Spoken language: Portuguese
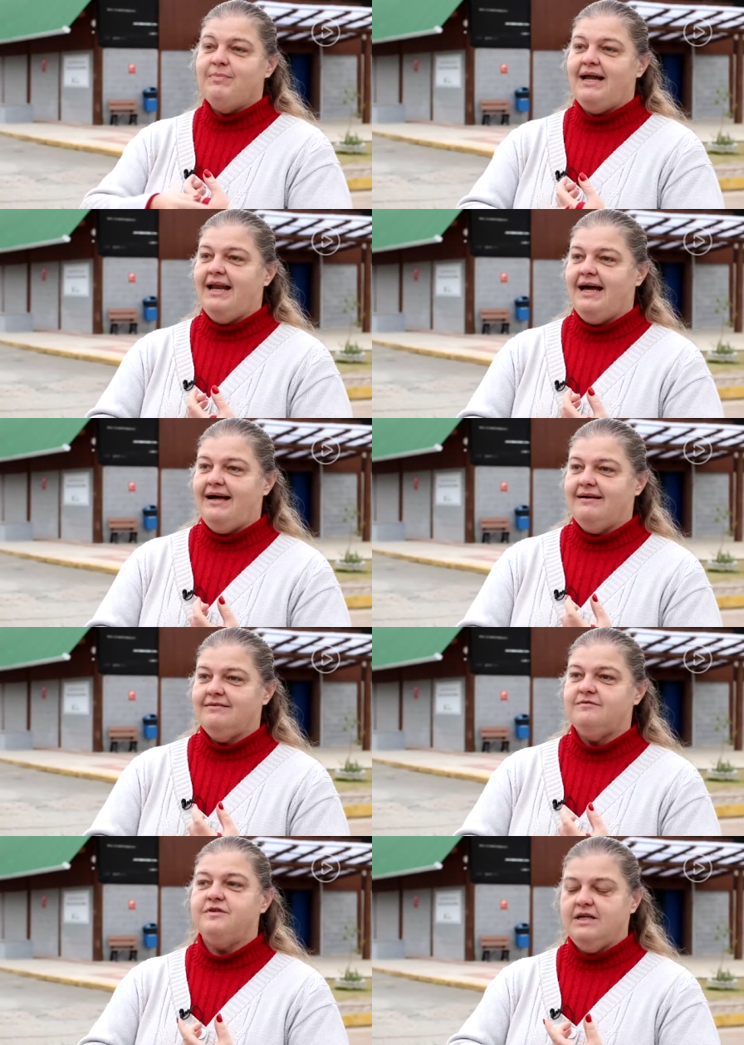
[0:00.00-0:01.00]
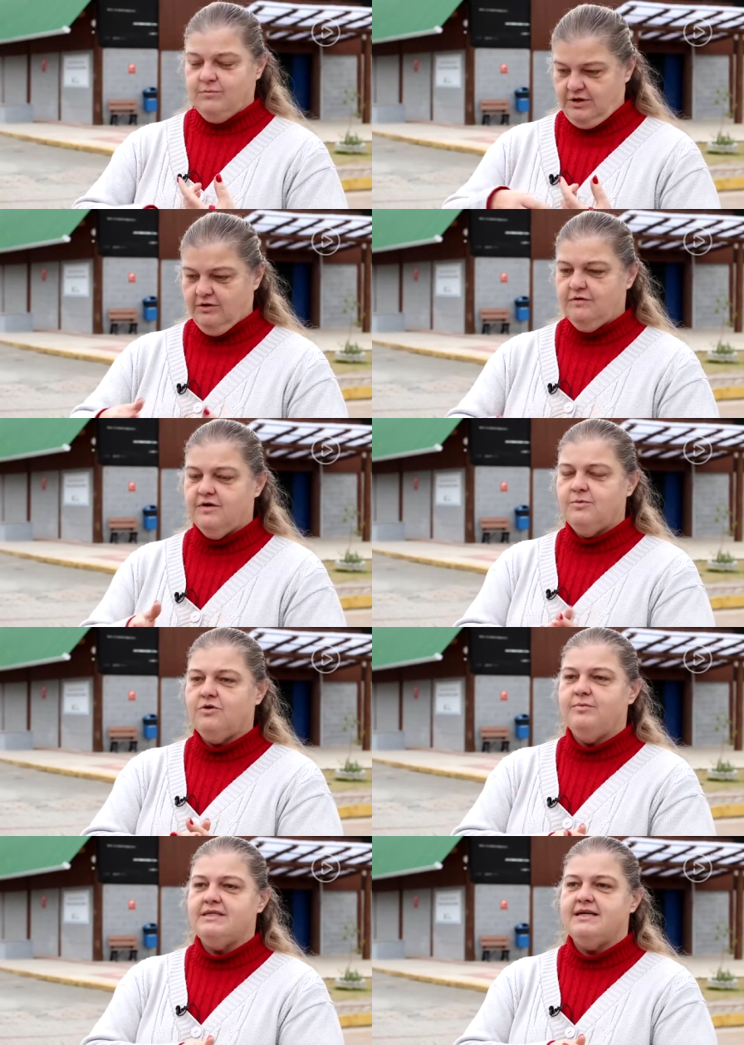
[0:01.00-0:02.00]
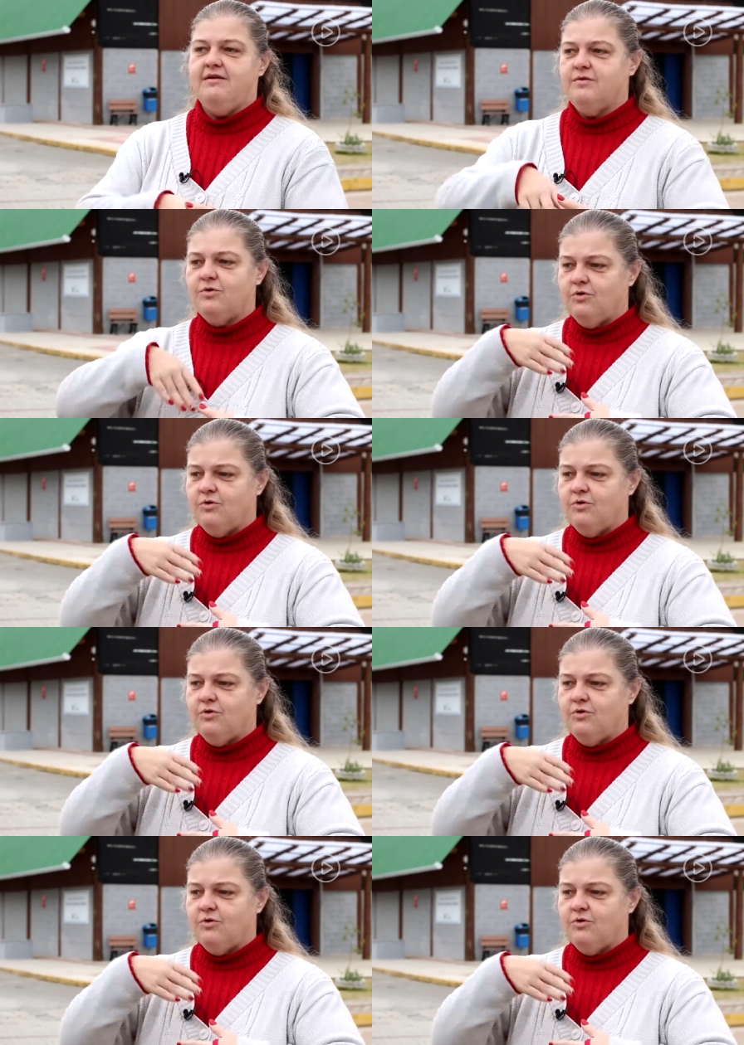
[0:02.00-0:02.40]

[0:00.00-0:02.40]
embalar, vamos. Então vamos começar, vamos